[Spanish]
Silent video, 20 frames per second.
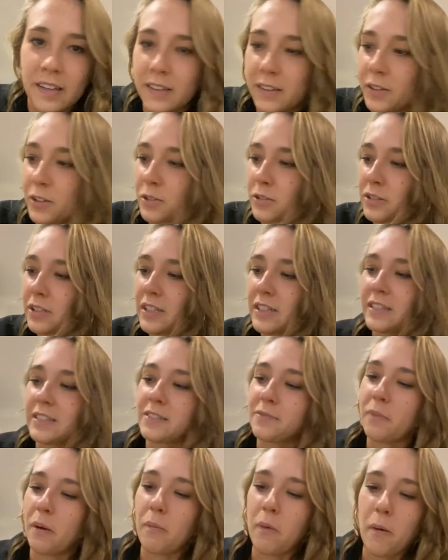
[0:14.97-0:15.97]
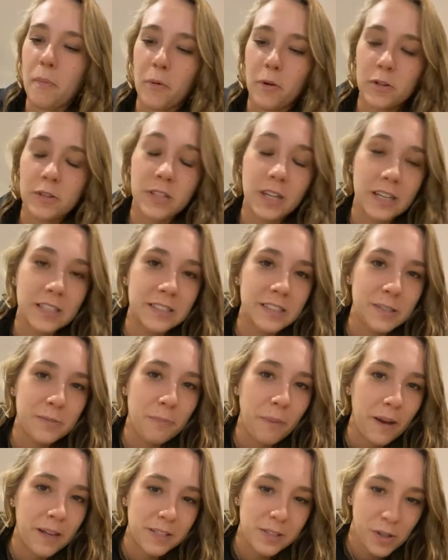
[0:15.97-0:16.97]
Entonces vamos a aprovechar este
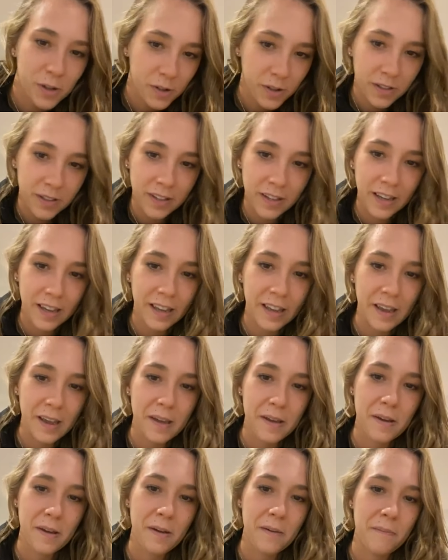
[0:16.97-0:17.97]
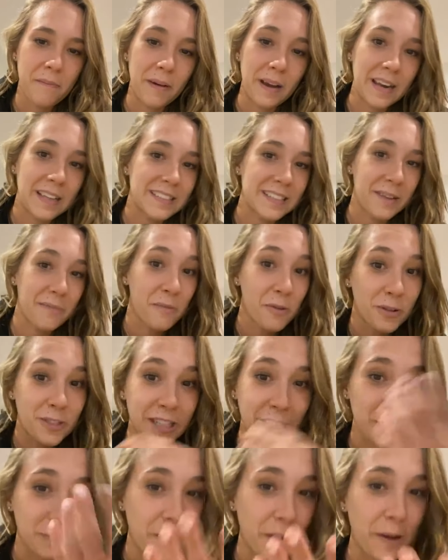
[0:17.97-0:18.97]
espacio eh, para hacer
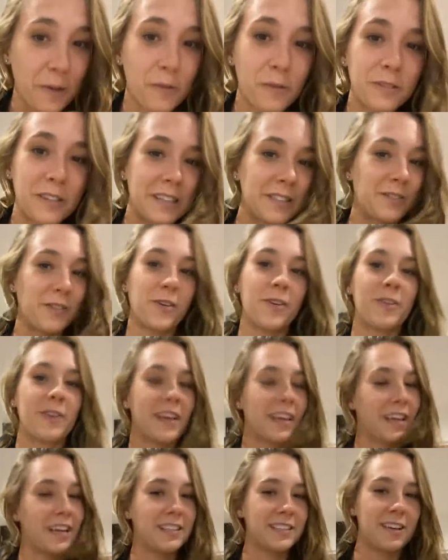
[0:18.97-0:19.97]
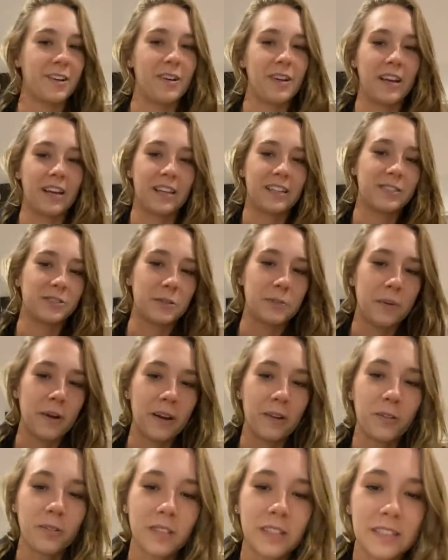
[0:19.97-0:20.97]
muchas preguntas, todo lo que quieran saber, aquí estoy
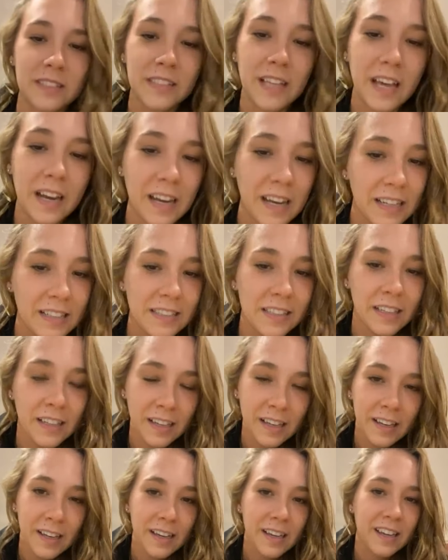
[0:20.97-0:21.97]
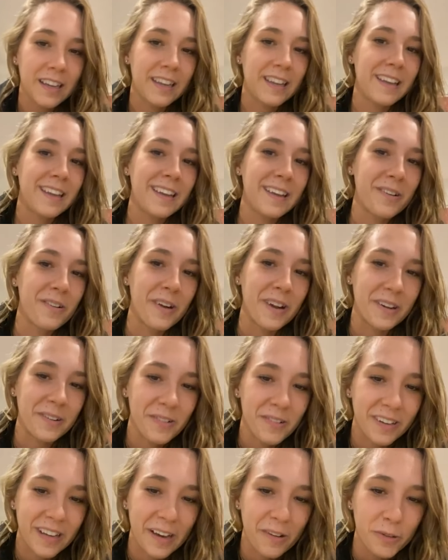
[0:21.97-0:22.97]
para contestarles y
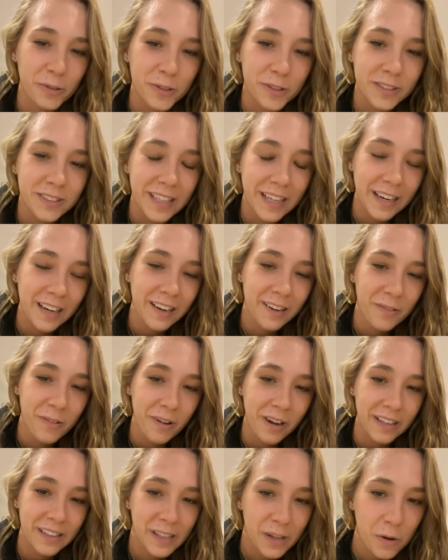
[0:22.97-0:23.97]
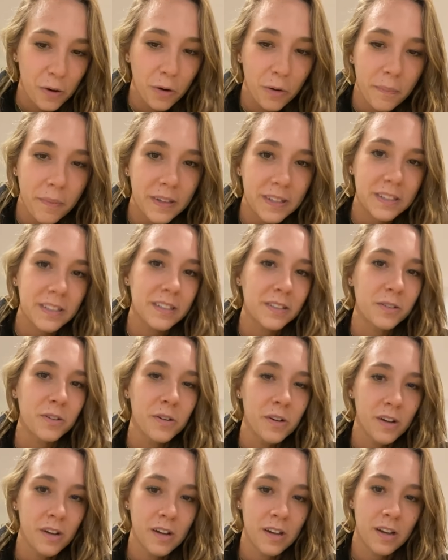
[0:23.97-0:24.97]
bueno, qué gusto estar un ratico
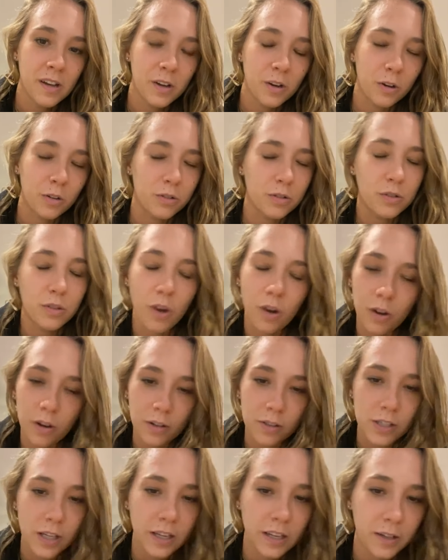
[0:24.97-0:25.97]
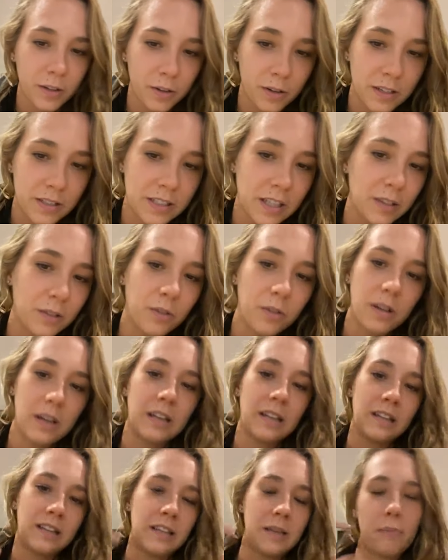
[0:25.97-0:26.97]
compartiendo con todos los seguidores, tanto
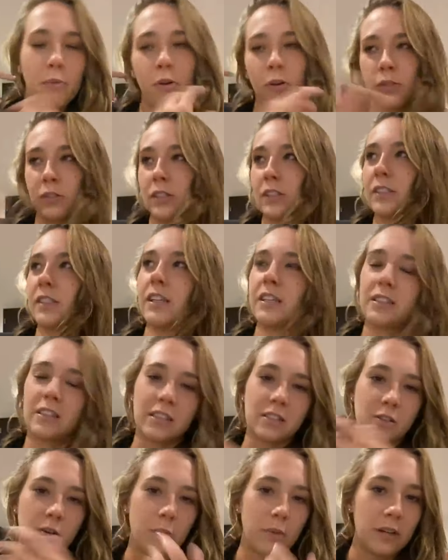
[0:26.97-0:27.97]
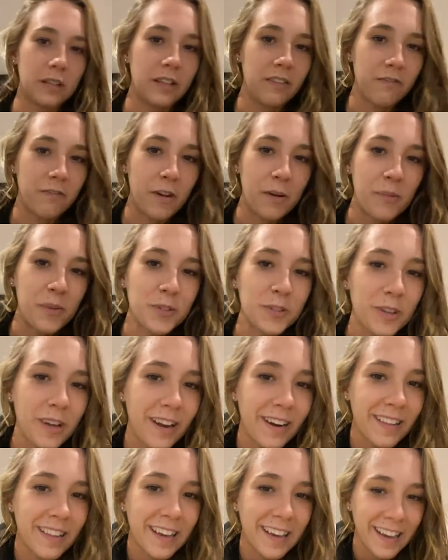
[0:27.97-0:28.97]
el team contendientes como el team famoso,
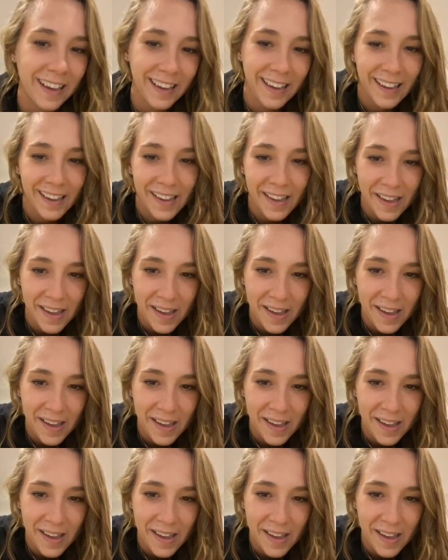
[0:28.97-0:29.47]
la verdad que